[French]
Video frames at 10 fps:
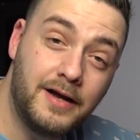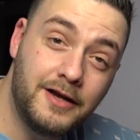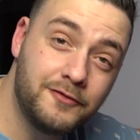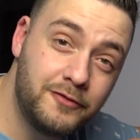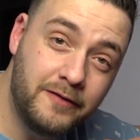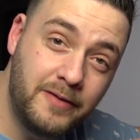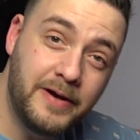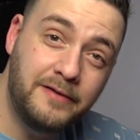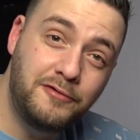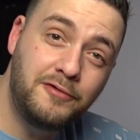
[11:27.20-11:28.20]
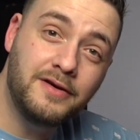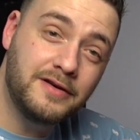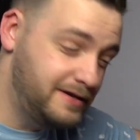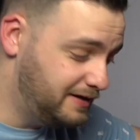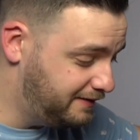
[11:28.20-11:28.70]
Ah, je vous avais prévenu hein,
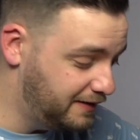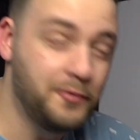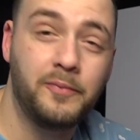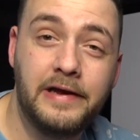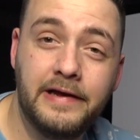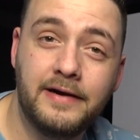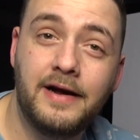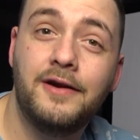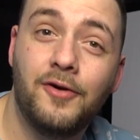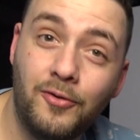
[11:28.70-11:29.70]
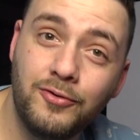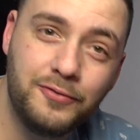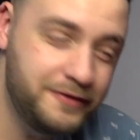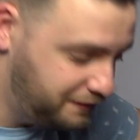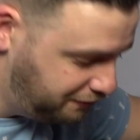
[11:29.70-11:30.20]
qu'il était complet. Hein. Alors, on
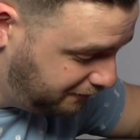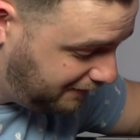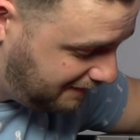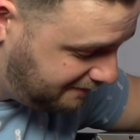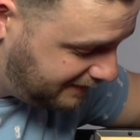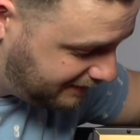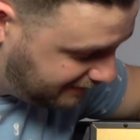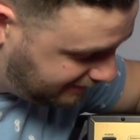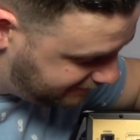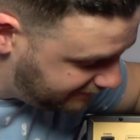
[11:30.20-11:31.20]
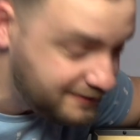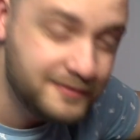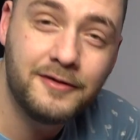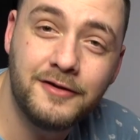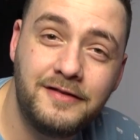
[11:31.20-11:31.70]
continue avec des
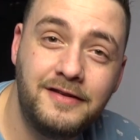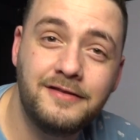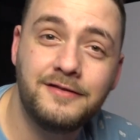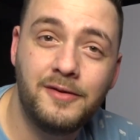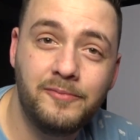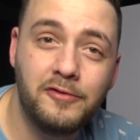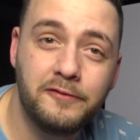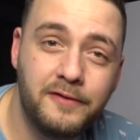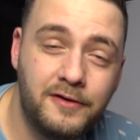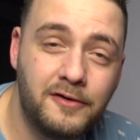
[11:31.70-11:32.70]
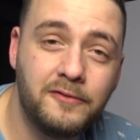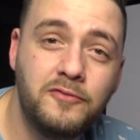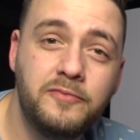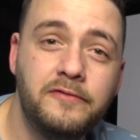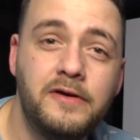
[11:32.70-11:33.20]
sorties subwoofer.
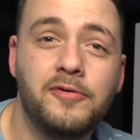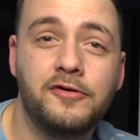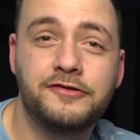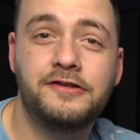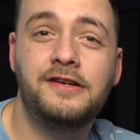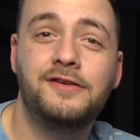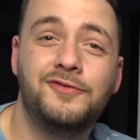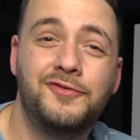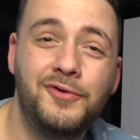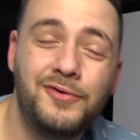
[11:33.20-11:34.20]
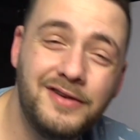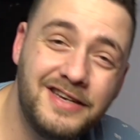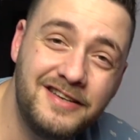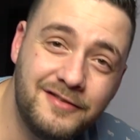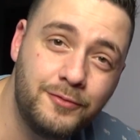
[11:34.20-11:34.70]
Vous pouvez brancher deux
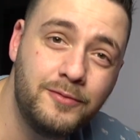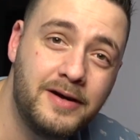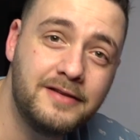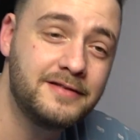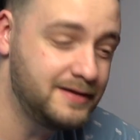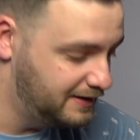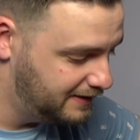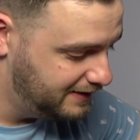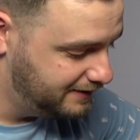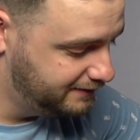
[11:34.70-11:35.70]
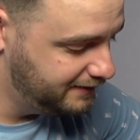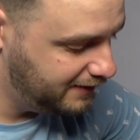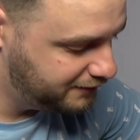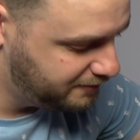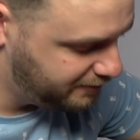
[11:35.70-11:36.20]
caissons de basse
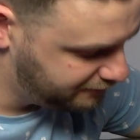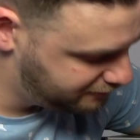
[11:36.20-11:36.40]
directement